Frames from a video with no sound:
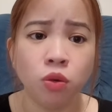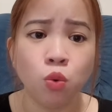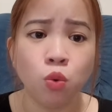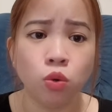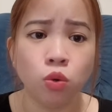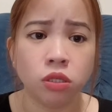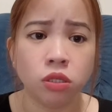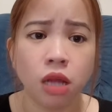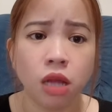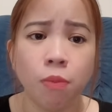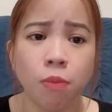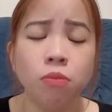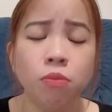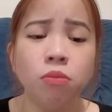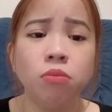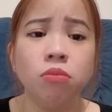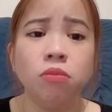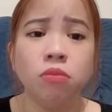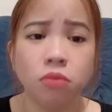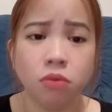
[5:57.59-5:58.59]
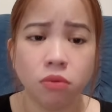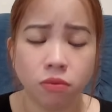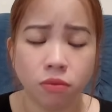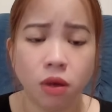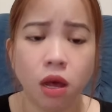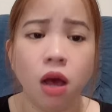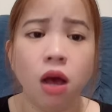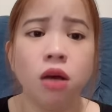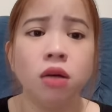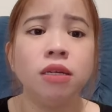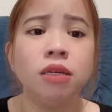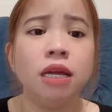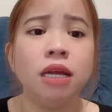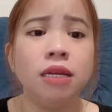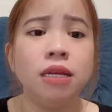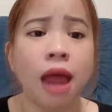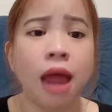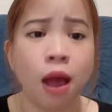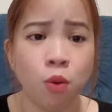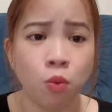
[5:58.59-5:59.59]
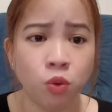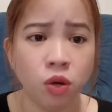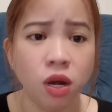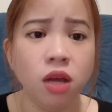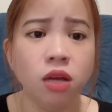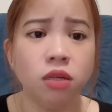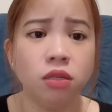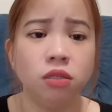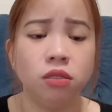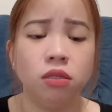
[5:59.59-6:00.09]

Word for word: cuộc sống ở cái đạo đức